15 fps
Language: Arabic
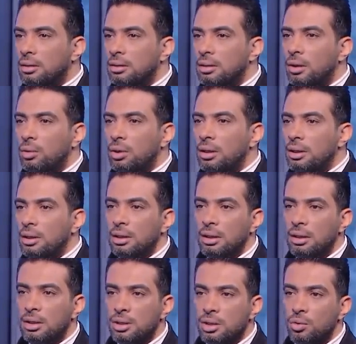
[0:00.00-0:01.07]
الدوري
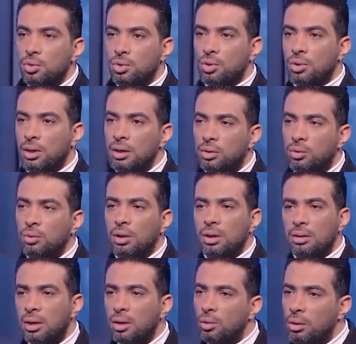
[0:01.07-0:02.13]
الانجليزي وسرعته
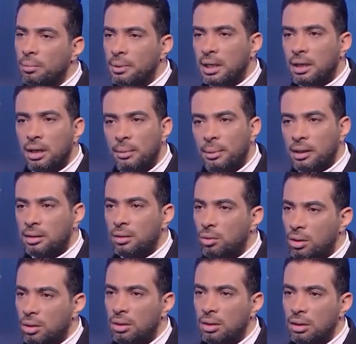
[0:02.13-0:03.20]
وادائه ولما نتكلم على
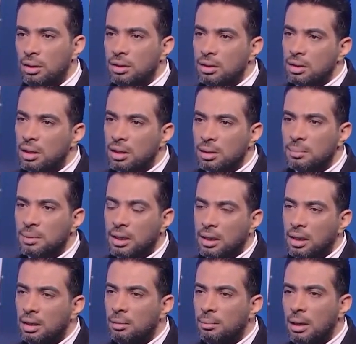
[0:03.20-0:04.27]
الدوري الانجليزي لازم
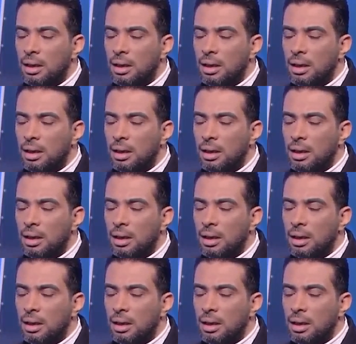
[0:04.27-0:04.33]
نتكلم